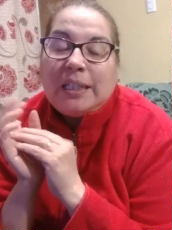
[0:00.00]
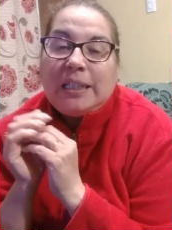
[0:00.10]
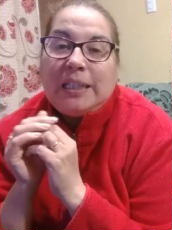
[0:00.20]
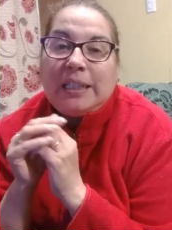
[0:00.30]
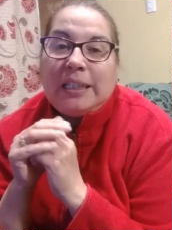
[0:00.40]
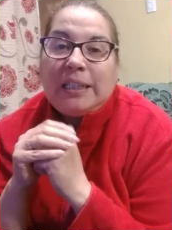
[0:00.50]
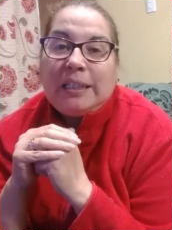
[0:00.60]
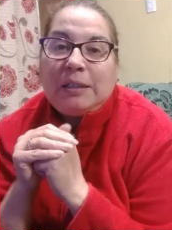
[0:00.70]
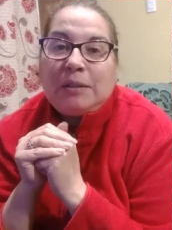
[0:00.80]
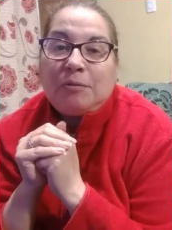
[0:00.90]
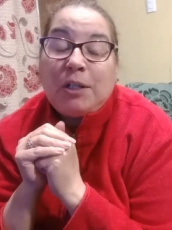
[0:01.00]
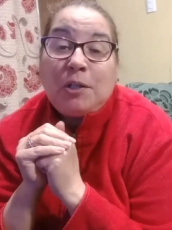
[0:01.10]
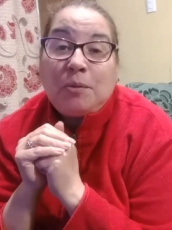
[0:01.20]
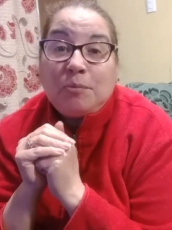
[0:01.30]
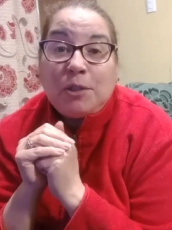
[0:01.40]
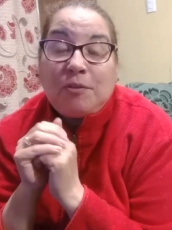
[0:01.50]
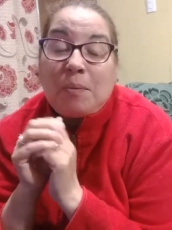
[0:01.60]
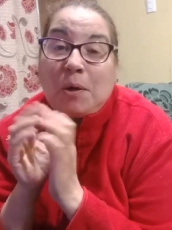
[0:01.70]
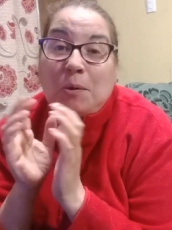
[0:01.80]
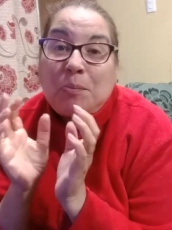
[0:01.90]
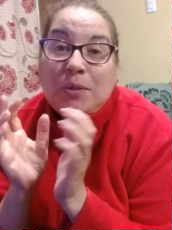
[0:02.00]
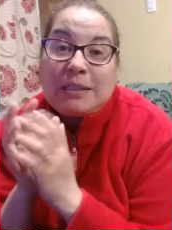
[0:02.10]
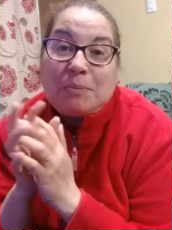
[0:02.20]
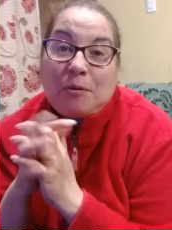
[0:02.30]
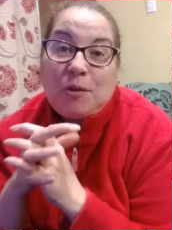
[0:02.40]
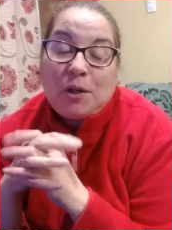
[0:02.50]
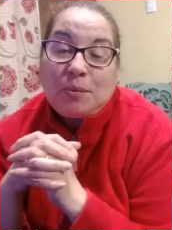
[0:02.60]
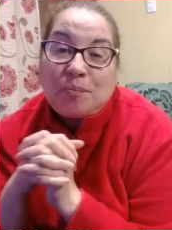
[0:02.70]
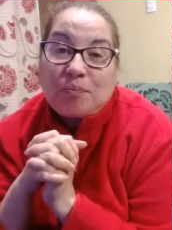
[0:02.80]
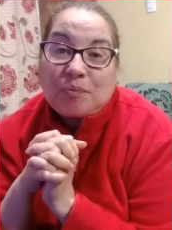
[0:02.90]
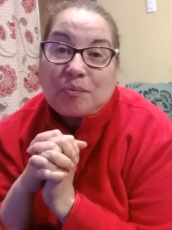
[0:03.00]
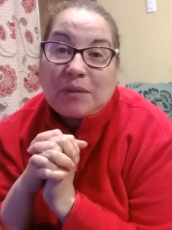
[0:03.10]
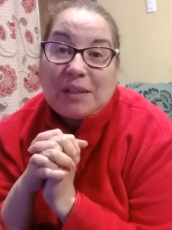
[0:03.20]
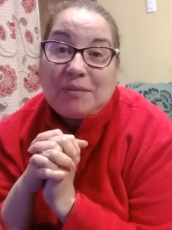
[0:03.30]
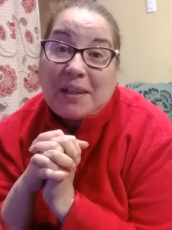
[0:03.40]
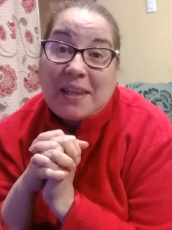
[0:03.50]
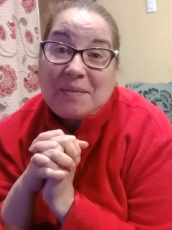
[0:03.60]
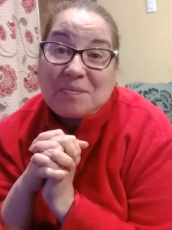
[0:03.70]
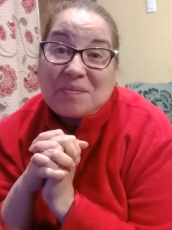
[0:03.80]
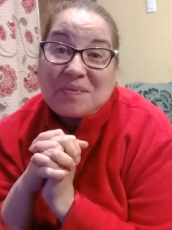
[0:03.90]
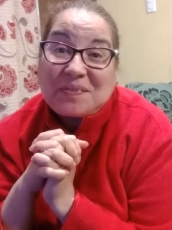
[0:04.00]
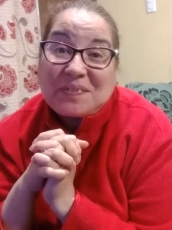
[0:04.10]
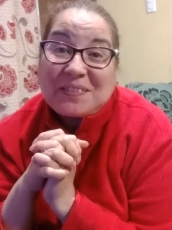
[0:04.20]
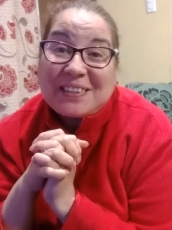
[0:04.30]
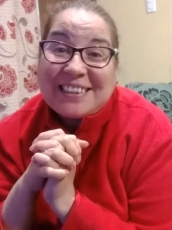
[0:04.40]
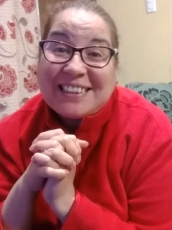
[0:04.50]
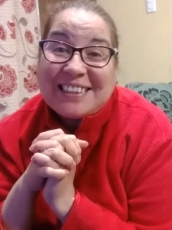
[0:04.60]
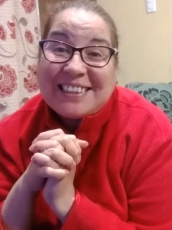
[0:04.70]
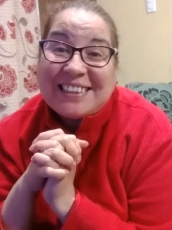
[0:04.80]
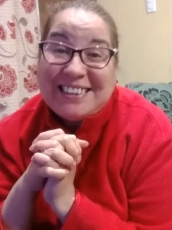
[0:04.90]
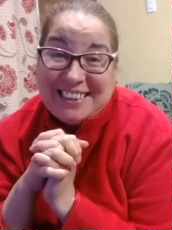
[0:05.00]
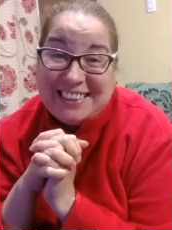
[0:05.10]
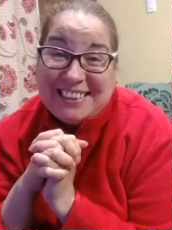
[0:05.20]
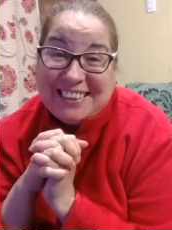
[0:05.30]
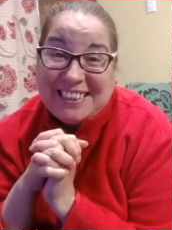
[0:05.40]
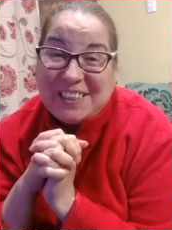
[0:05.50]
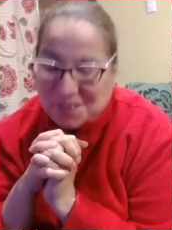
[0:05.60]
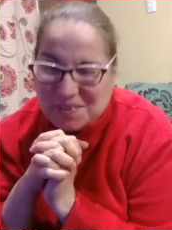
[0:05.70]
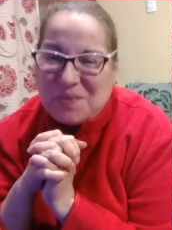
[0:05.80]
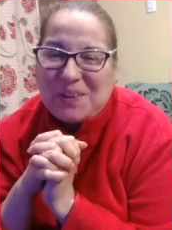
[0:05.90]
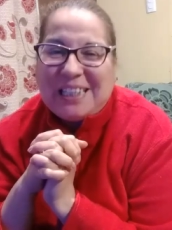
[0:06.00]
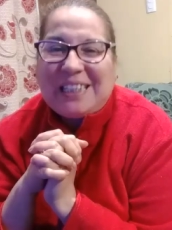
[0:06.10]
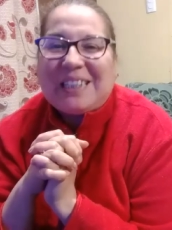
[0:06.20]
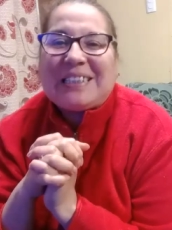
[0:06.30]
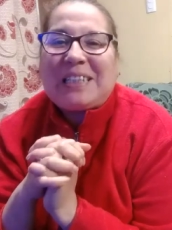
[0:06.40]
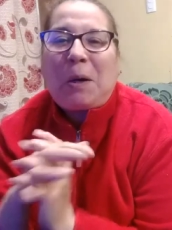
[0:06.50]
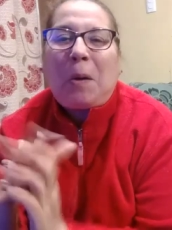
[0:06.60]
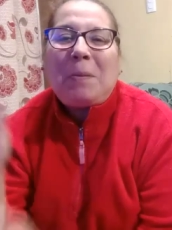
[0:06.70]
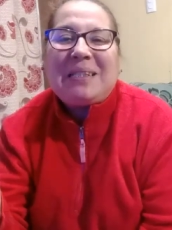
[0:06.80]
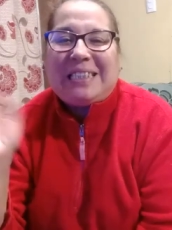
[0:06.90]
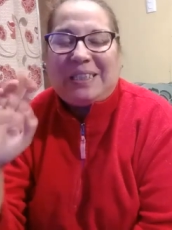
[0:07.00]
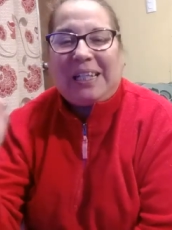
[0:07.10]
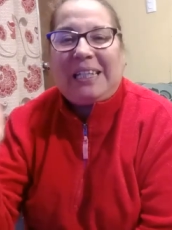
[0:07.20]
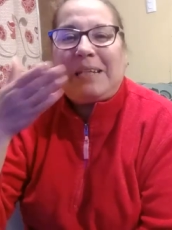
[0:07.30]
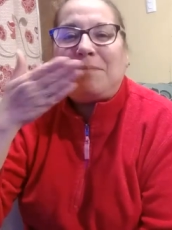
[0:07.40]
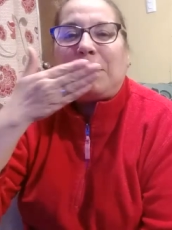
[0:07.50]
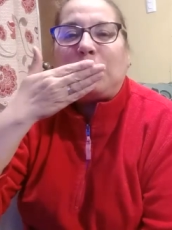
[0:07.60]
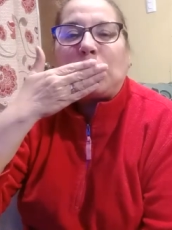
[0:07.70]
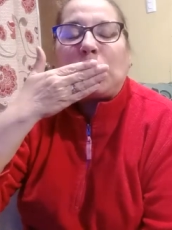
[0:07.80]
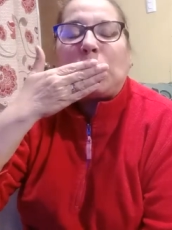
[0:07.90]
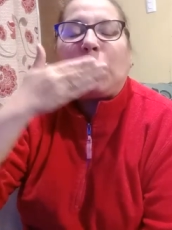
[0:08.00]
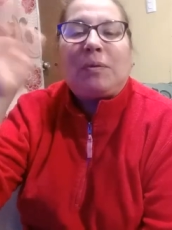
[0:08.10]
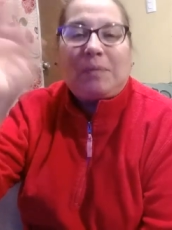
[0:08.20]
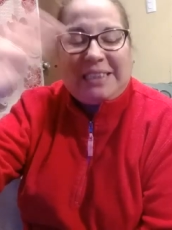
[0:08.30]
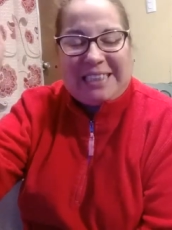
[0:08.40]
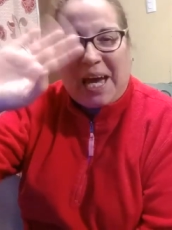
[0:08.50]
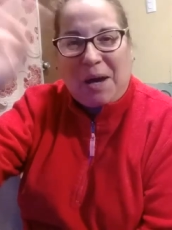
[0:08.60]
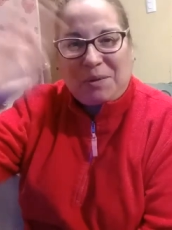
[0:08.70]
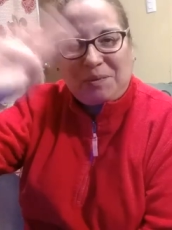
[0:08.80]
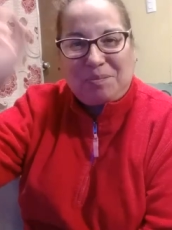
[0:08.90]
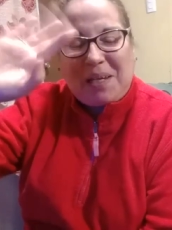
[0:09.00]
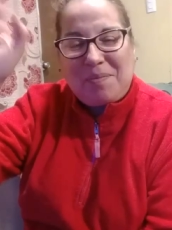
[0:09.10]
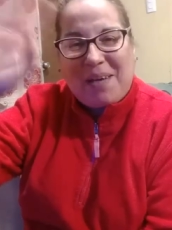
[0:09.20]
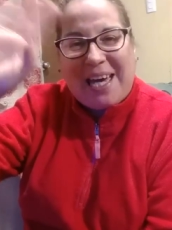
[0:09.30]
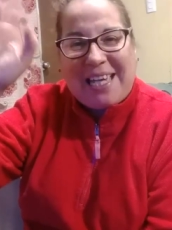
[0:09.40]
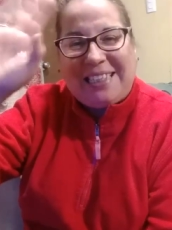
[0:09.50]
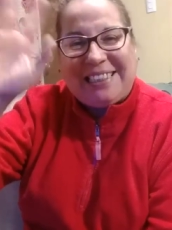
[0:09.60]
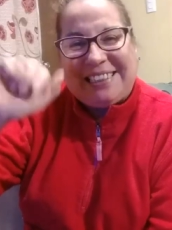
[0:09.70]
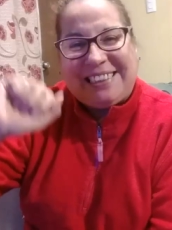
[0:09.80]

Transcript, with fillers: Y bueno, nos vemos en un próximo vlog, ¿verdad? Sí, nos vemos entonces. Un besito, que estén bien. Chao, bye bye.